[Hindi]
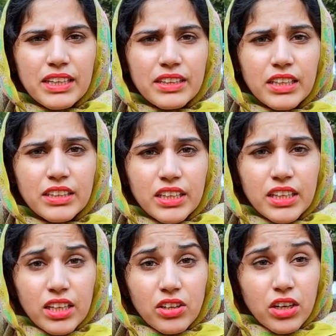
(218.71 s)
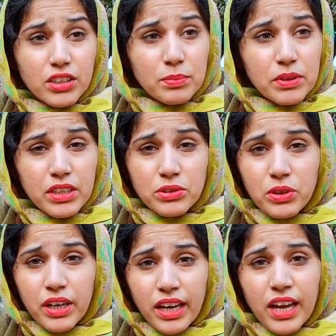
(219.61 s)
ईद नहीं थी लेकिन हॉस्पिटल
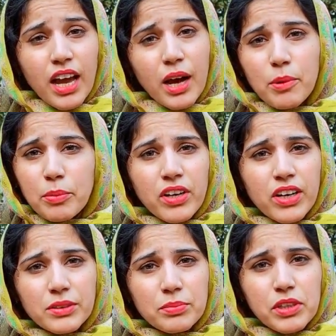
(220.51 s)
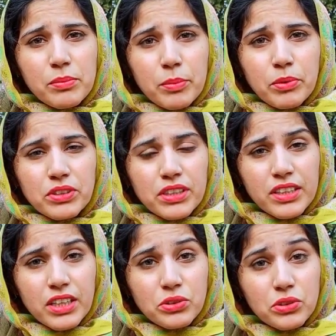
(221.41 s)
जो है आपको पता हॉस्पिटल में बहुत
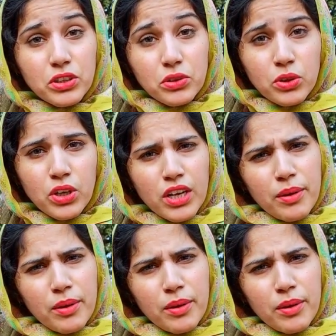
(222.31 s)
ज़्यादा रश होता तो